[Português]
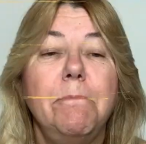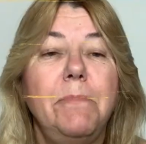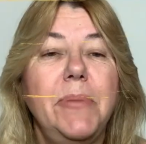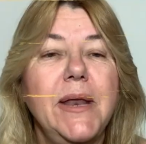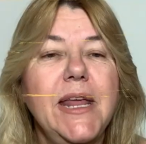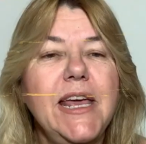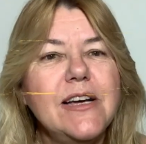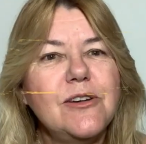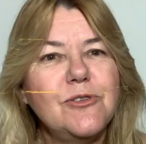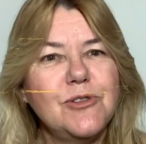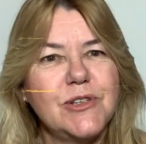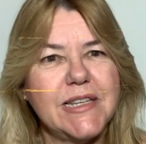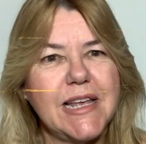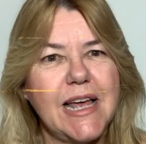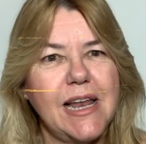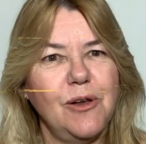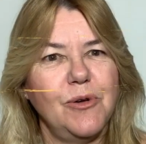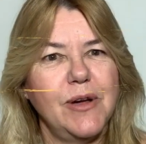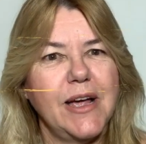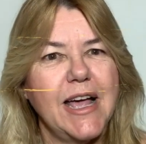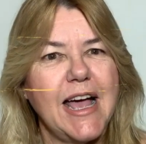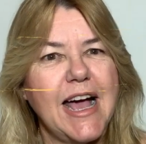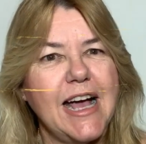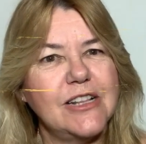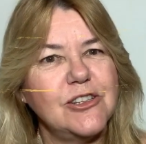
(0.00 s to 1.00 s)
brincos
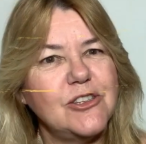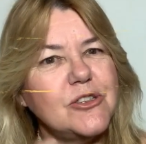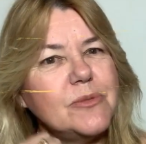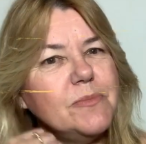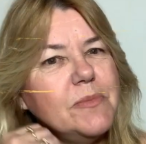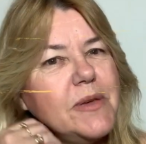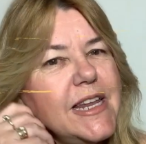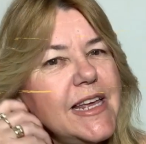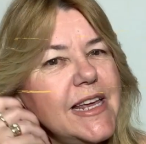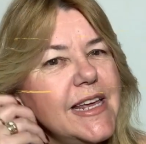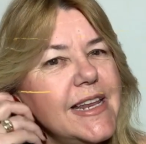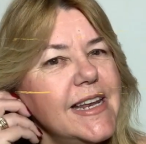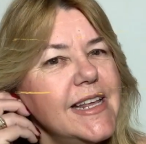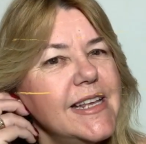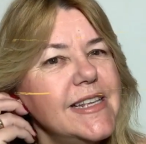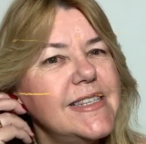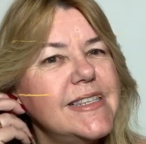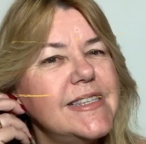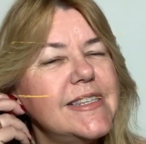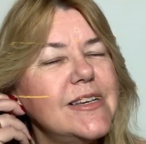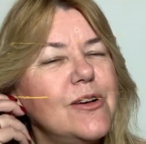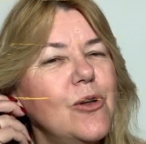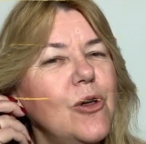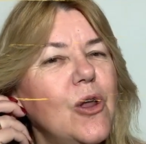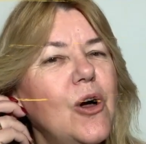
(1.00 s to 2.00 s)
alongados, meninas.
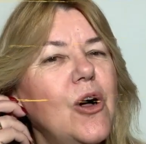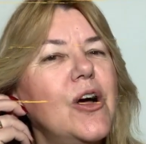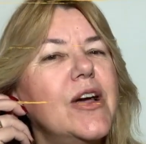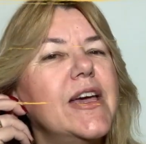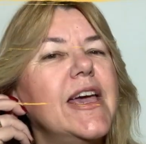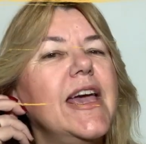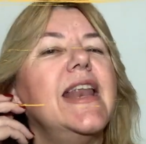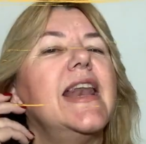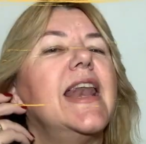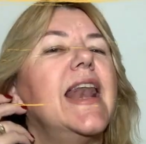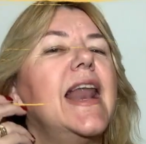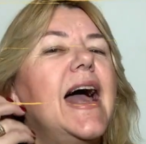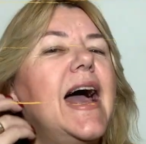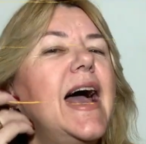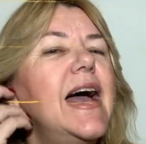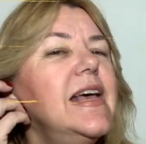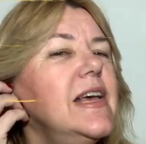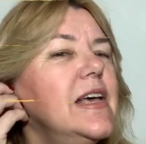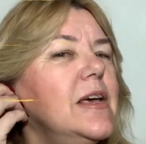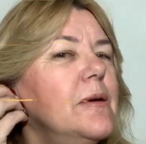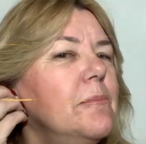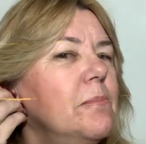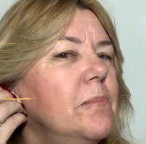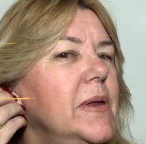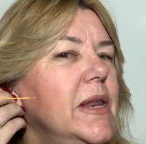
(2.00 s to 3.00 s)
Coloquem lá
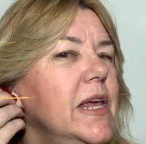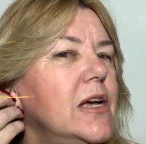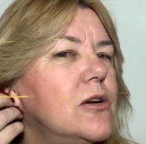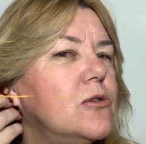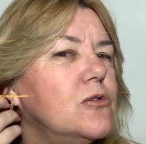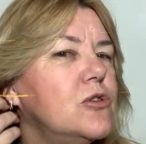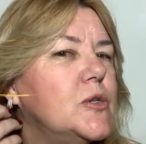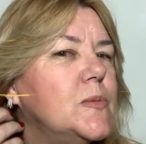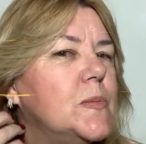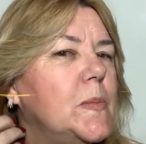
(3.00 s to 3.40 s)
brincos